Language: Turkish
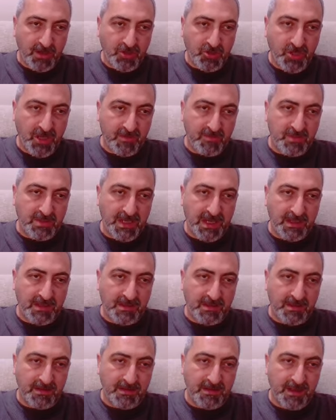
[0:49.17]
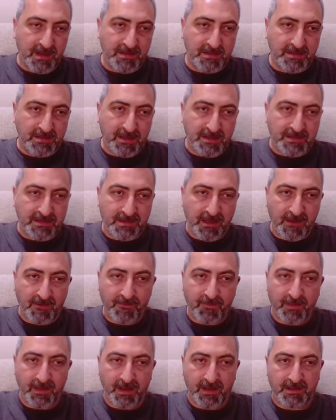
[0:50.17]
Cem Zeytin'den Destek
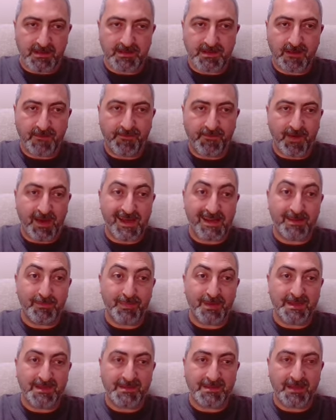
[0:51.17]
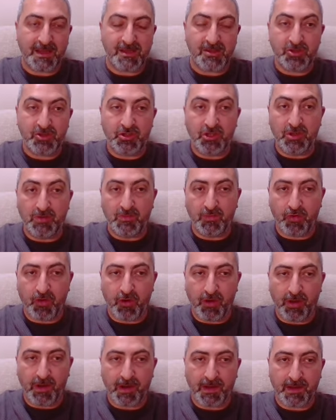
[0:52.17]
Finans'a, Ferbis'ten
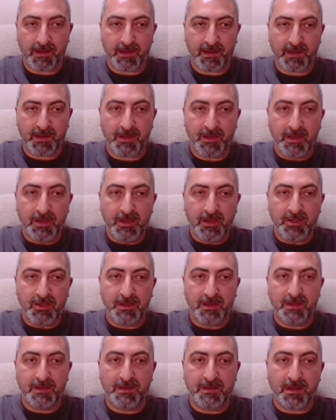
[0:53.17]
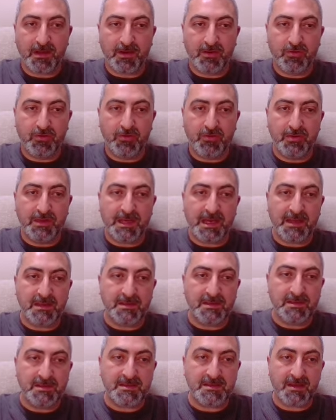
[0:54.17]
Çimko'ya kadar Yiğit Akü,
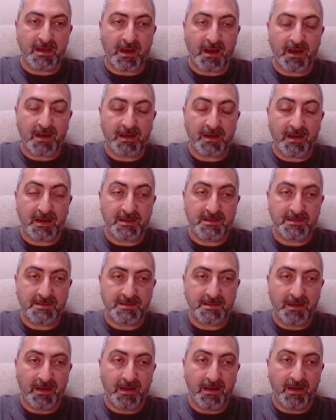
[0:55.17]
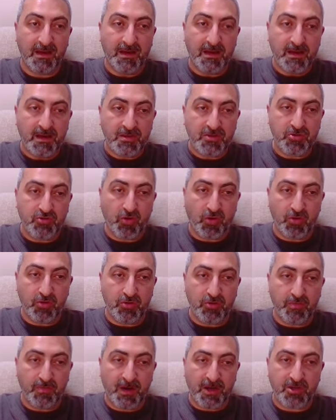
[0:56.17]
Gediz, Akasya,
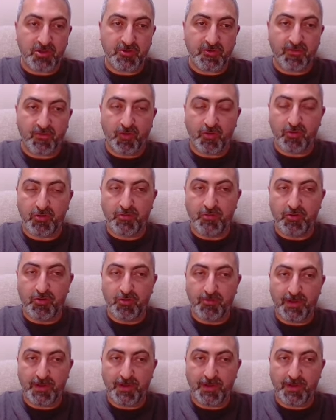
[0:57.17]
soy, baş, formül,